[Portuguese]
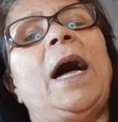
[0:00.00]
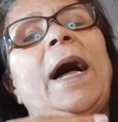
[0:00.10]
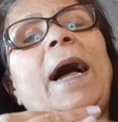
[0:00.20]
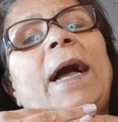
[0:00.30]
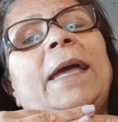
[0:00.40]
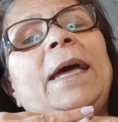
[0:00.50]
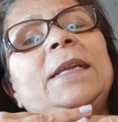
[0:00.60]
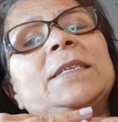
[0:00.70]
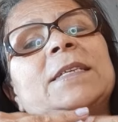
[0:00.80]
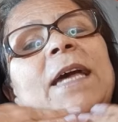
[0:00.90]

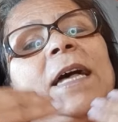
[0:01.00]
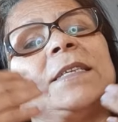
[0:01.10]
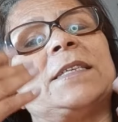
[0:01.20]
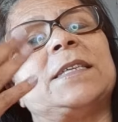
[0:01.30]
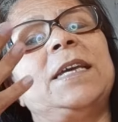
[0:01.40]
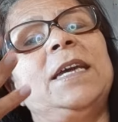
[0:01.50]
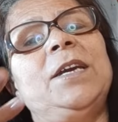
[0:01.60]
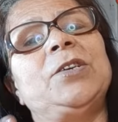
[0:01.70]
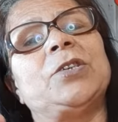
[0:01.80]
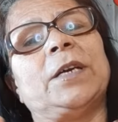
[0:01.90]
Aqueles que
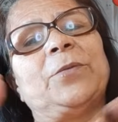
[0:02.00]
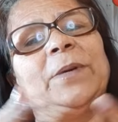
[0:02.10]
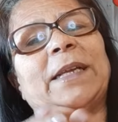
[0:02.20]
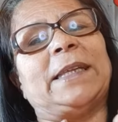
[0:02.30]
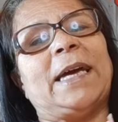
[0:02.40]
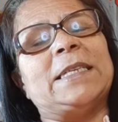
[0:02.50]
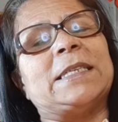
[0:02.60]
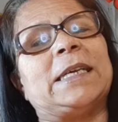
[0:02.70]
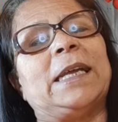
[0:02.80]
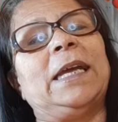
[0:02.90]
assistem, que não ainda está
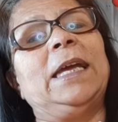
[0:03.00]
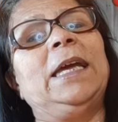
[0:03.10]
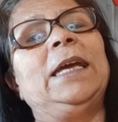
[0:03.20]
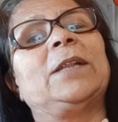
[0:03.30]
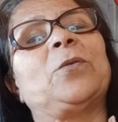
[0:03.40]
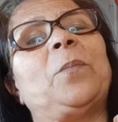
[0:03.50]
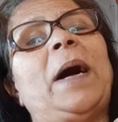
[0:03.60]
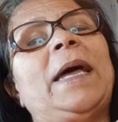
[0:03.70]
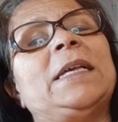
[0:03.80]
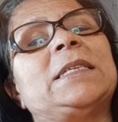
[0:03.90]
inscrito,
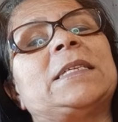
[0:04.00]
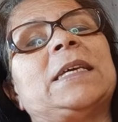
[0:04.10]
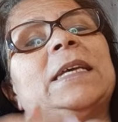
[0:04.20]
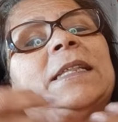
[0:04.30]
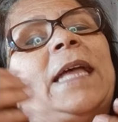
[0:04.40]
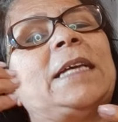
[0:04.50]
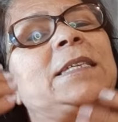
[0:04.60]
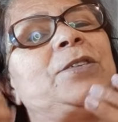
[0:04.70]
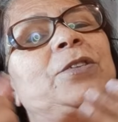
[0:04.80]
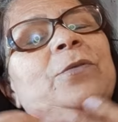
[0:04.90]
mas que está
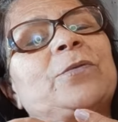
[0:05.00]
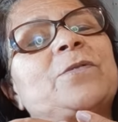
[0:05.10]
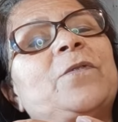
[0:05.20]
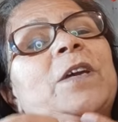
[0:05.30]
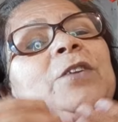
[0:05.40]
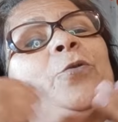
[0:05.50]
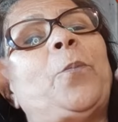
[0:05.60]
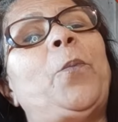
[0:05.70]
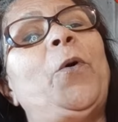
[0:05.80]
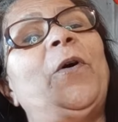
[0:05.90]
assistindo os vídeos,
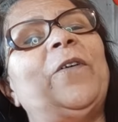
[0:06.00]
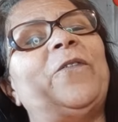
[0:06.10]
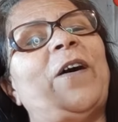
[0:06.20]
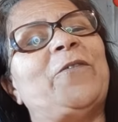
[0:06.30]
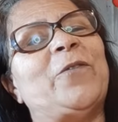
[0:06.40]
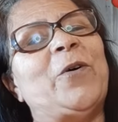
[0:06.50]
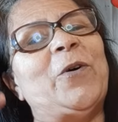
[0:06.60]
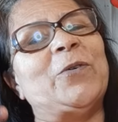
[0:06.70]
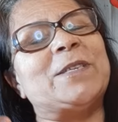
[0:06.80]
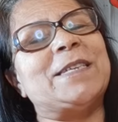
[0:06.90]
por
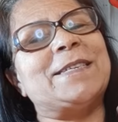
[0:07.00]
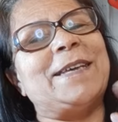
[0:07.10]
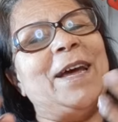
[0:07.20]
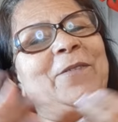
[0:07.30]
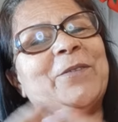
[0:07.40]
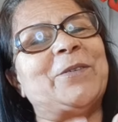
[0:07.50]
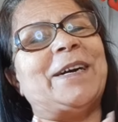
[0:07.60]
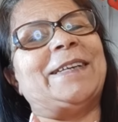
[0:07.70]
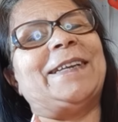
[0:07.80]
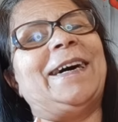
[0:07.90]
favor, se inscreve no
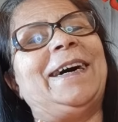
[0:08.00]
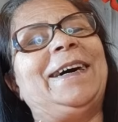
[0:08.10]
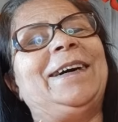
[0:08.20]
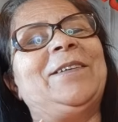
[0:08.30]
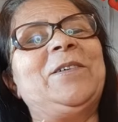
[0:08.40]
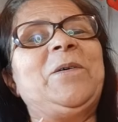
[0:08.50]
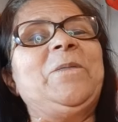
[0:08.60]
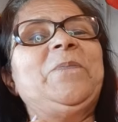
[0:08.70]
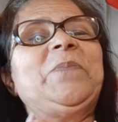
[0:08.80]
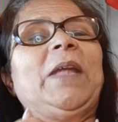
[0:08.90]
canal
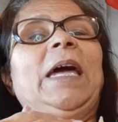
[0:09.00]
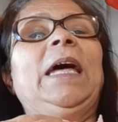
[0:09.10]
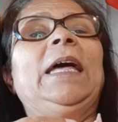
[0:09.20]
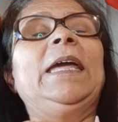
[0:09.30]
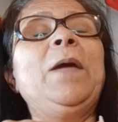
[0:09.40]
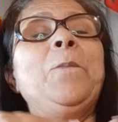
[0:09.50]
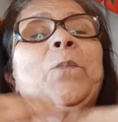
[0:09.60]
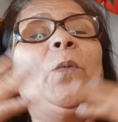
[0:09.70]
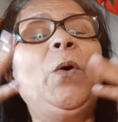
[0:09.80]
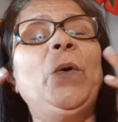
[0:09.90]
e
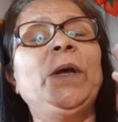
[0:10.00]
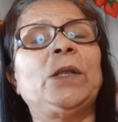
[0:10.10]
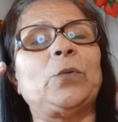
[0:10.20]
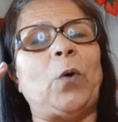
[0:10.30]
muito